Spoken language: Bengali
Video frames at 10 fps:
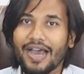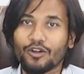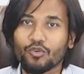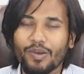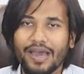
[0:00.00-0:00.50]

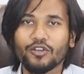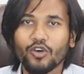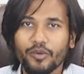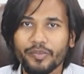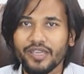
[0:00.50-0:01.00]
আরও
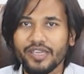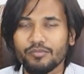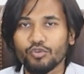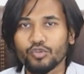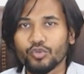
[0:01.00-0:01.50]
ভালো হবে
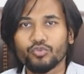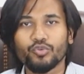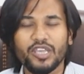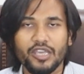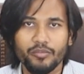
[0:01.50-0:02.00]
এবং
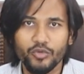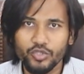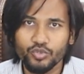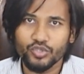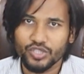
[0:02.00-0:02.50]
নতুন
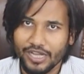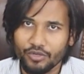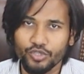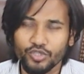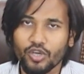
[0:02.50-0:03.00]
এমওইউ
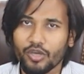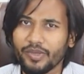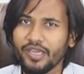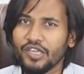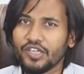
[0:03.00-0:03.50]
স্বাক্ষরিত
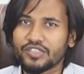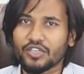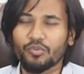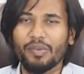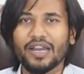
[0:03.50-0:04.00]
হবে
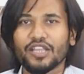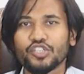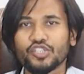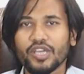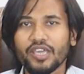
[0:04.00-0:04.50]
যেন
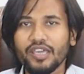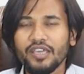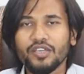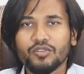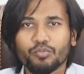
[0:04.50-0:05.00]
বাংলাদেশ থেকে
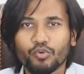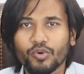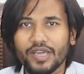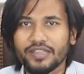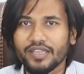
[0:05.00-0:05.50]

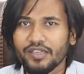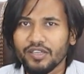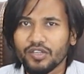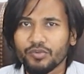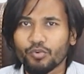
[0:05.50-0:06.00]
ব্রুনাইতে
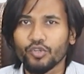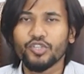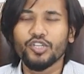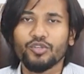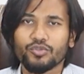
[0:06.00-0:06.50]

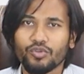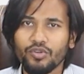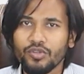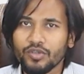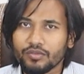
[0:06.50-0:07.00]
প্রতিনিয়ত
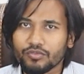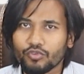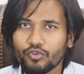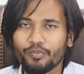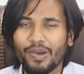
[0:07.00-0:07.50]

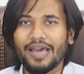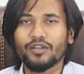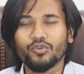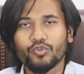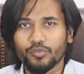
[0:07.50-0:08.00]
খুব
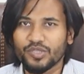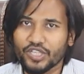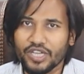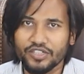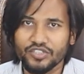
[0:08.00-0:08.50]
ভালো কর্মী
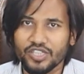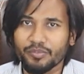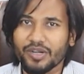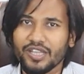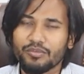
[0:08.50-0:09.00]
সেখানে
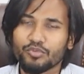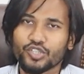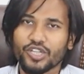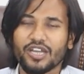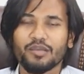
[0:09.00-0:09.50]
যেতে পারে এবং
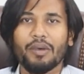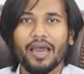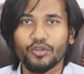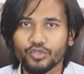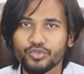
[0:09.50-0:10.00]
সেখানে
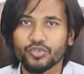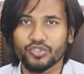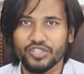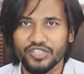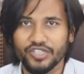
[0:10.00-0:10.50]
ভালো
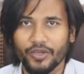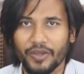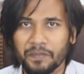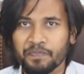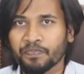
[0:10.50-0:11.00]
সুযোগ সৃষ্টি হয়